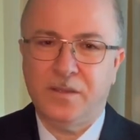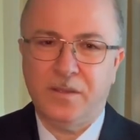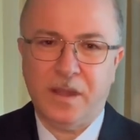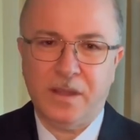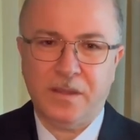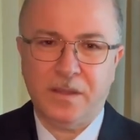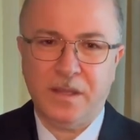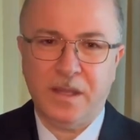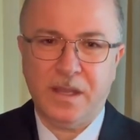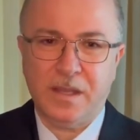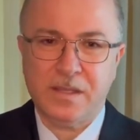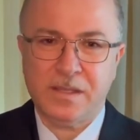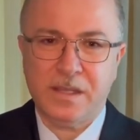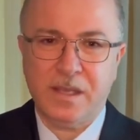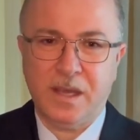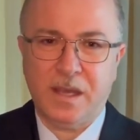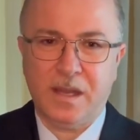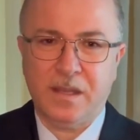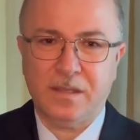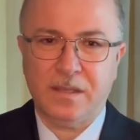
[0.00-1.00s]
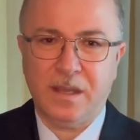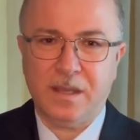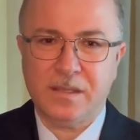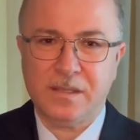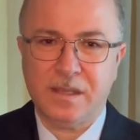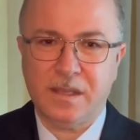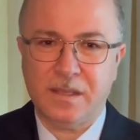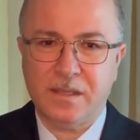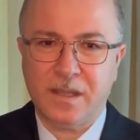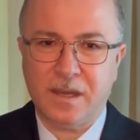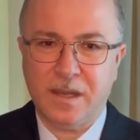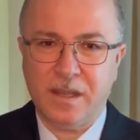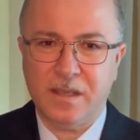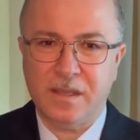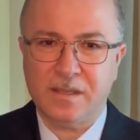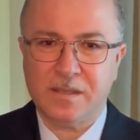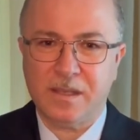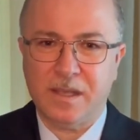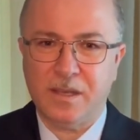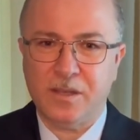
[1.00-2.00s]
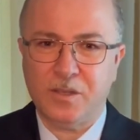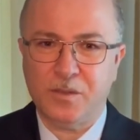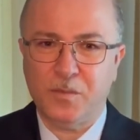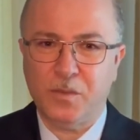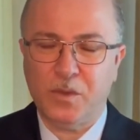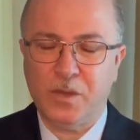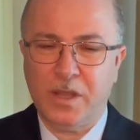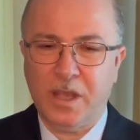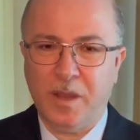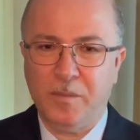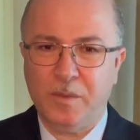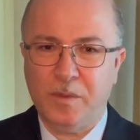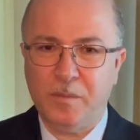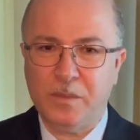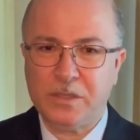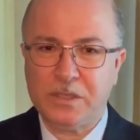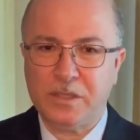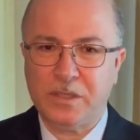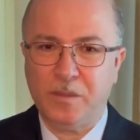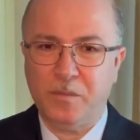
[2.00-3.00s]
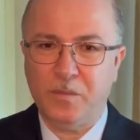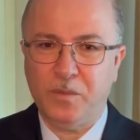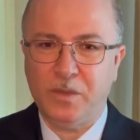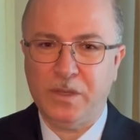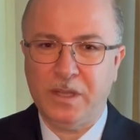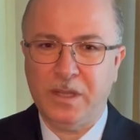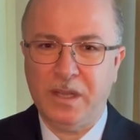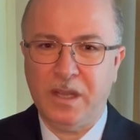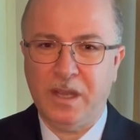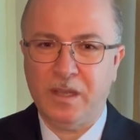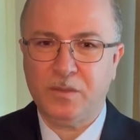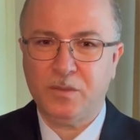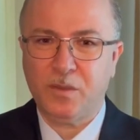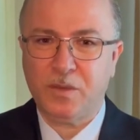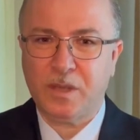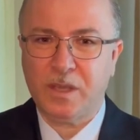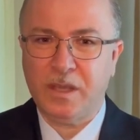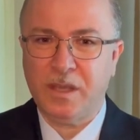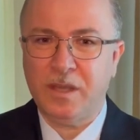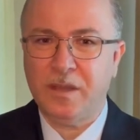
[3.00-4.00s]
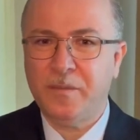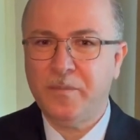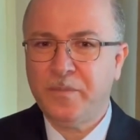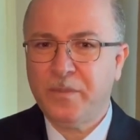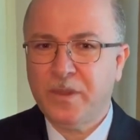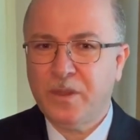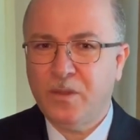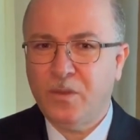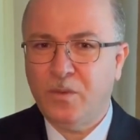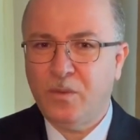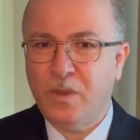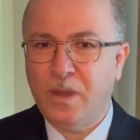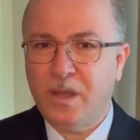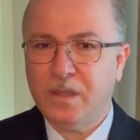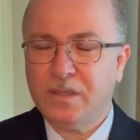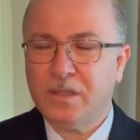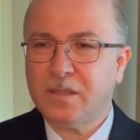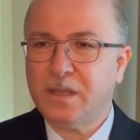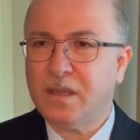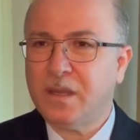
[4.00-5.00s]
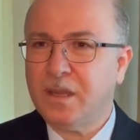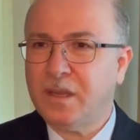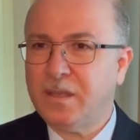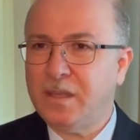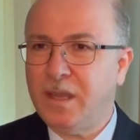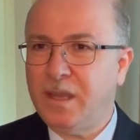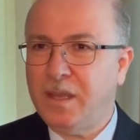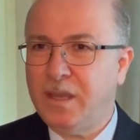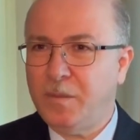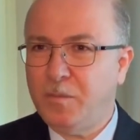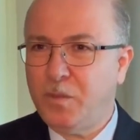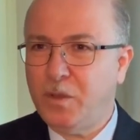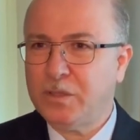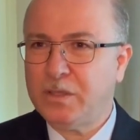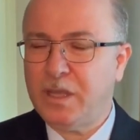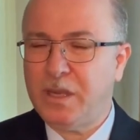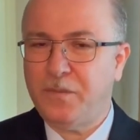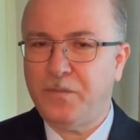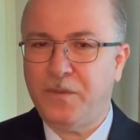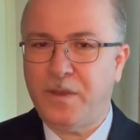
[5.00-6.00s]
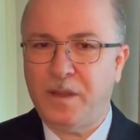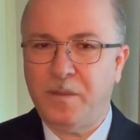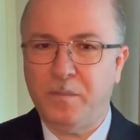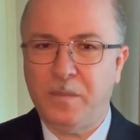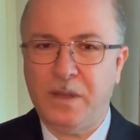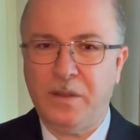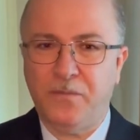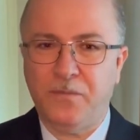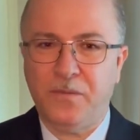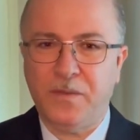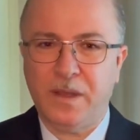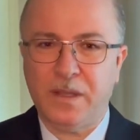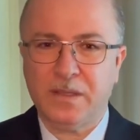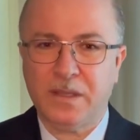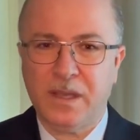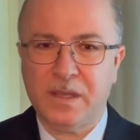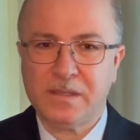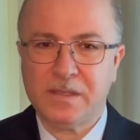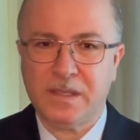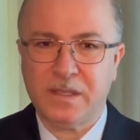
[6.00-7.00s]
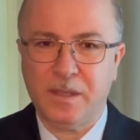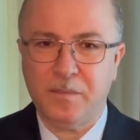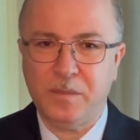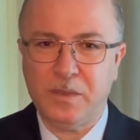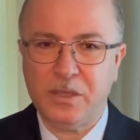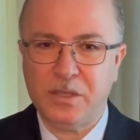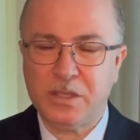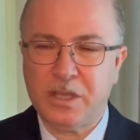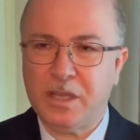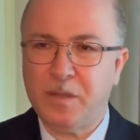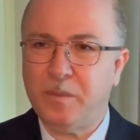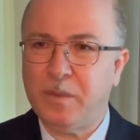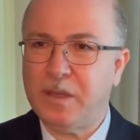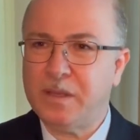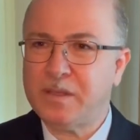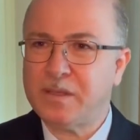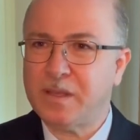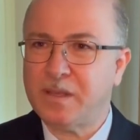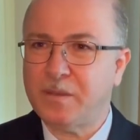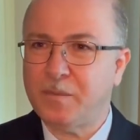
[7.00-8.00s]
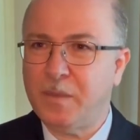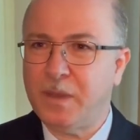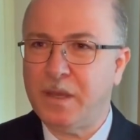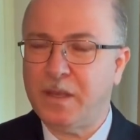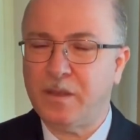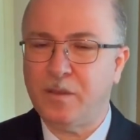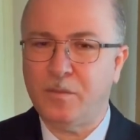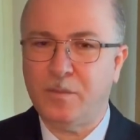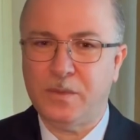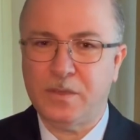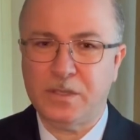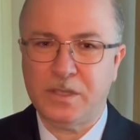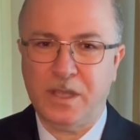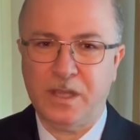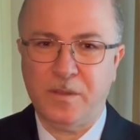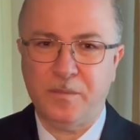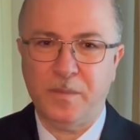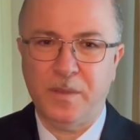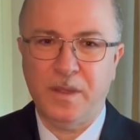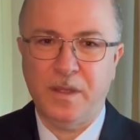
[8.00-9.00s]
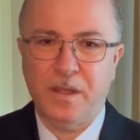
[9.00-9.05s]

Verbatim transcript: أثناء زيارة السيد رئيس الجمهورية عبد المجيد تبون إلى تركيا وتطرقنا إلى مختلف الملفات خاصة من الجانب الاستثماري ومن الجانب